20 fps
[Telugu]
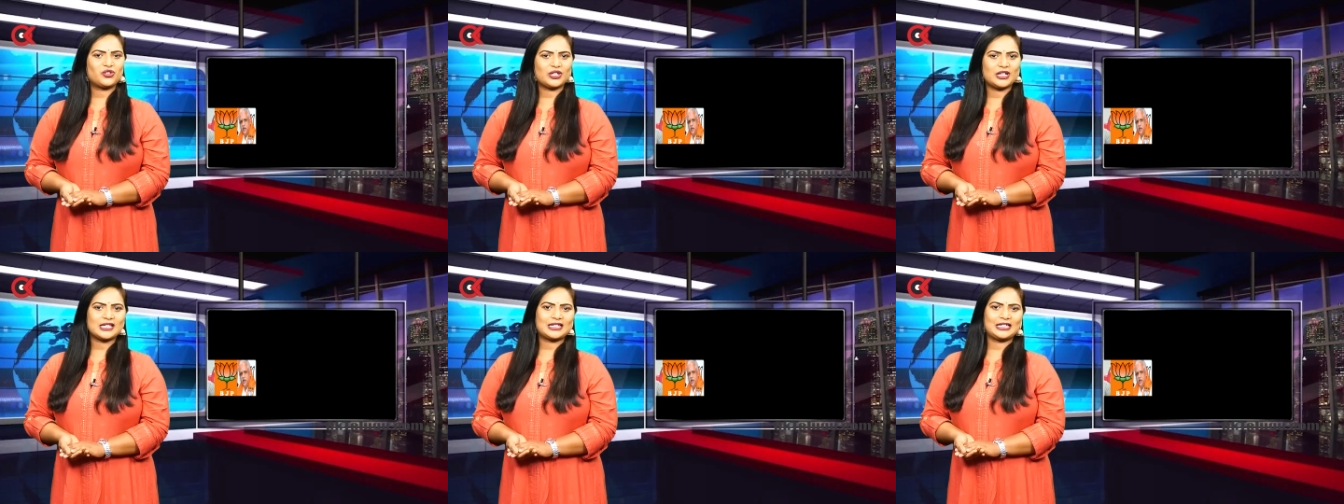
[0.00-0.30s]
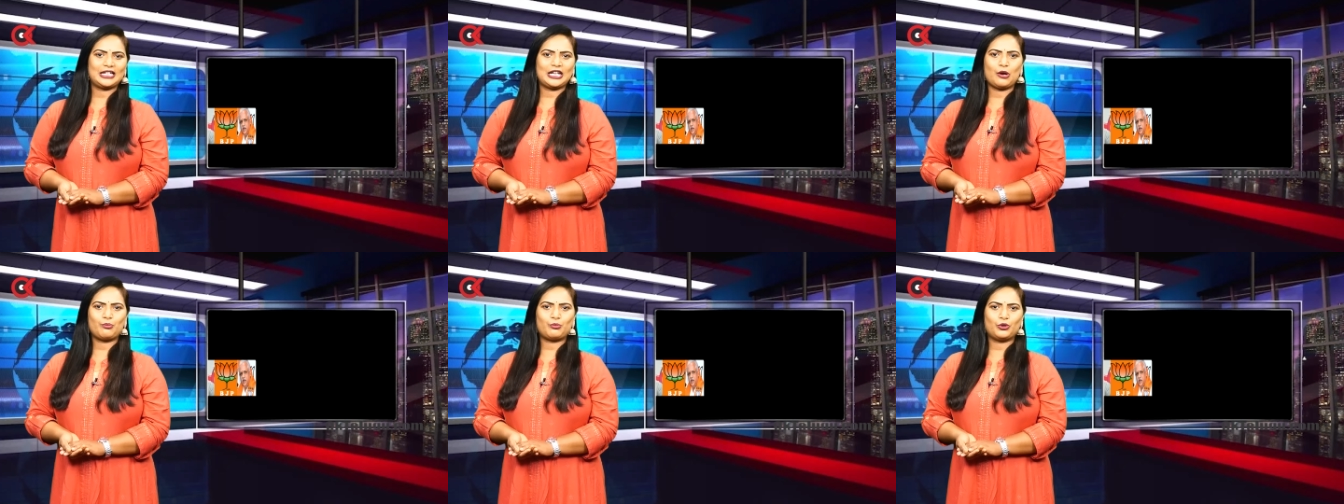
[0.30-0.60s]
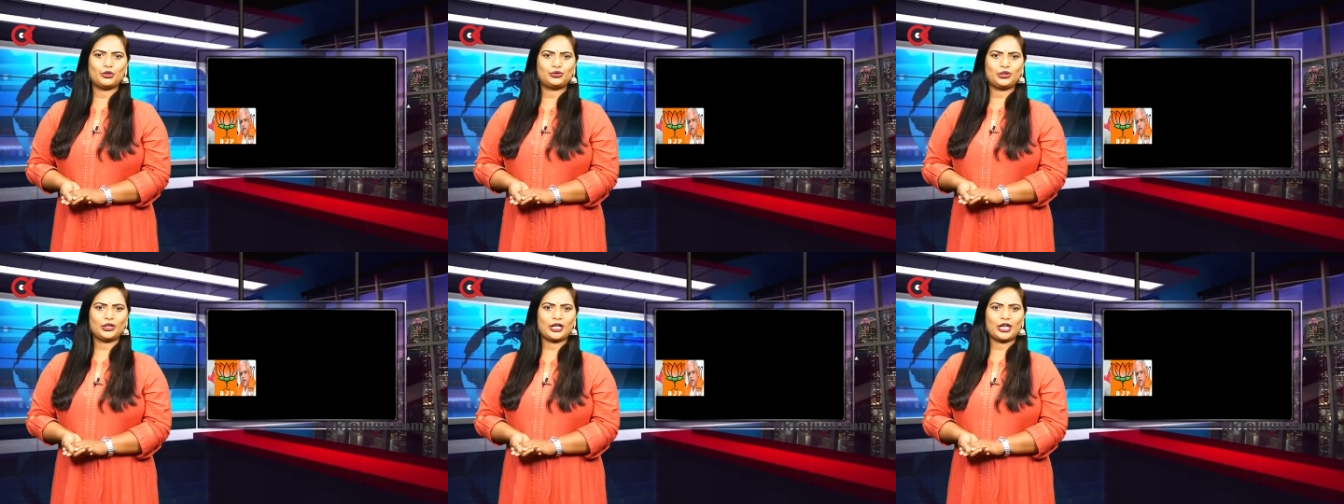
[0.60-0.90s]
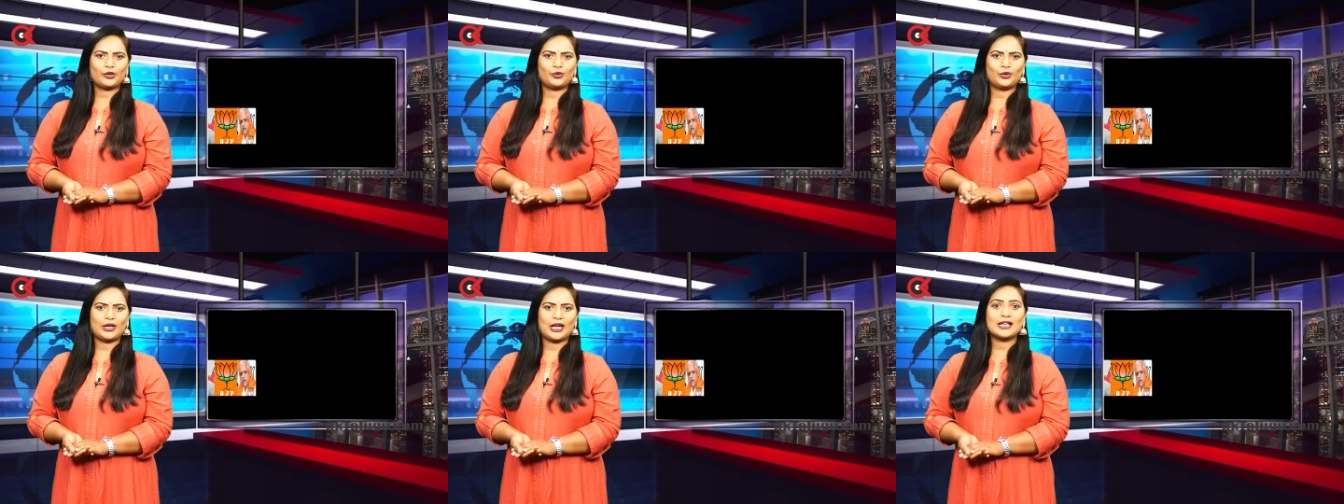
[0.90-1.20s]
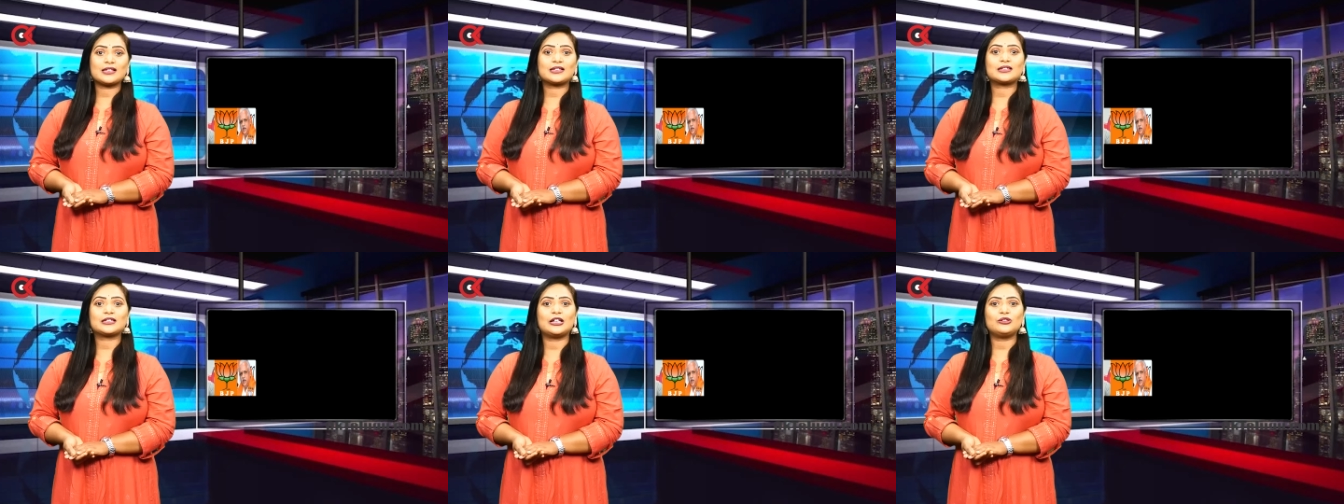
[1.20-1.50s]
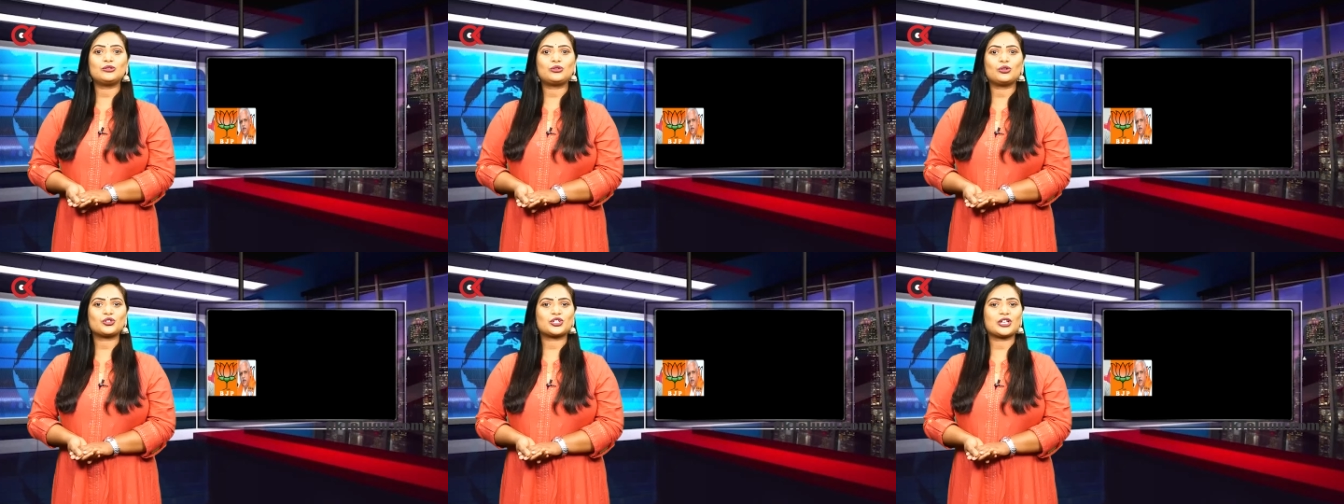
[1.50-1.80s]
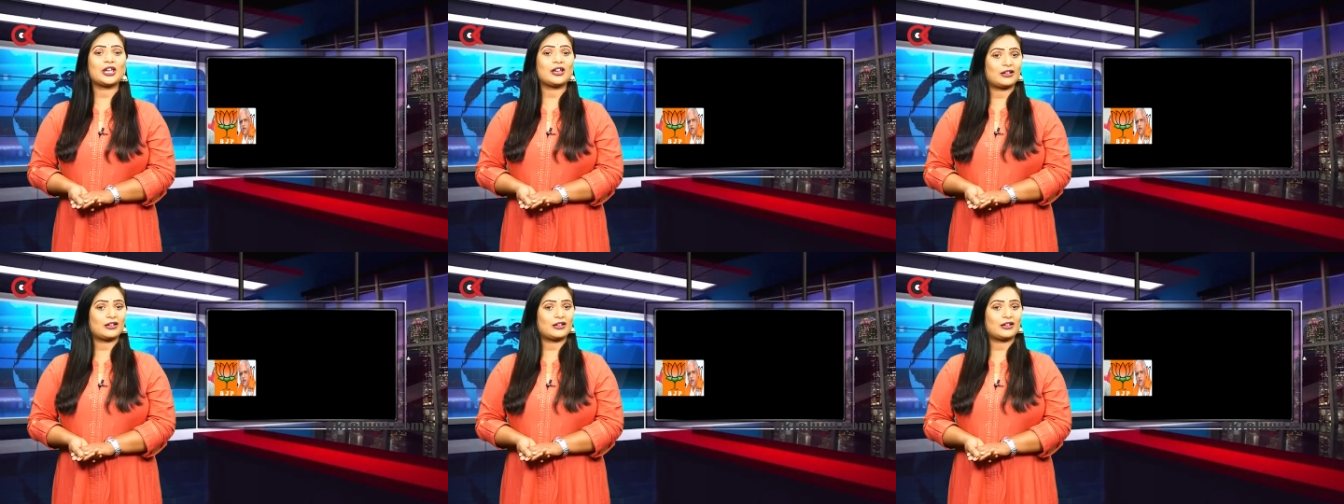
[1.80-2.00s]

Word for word: జనసేన పొత్తుకి కూడా సంతోషే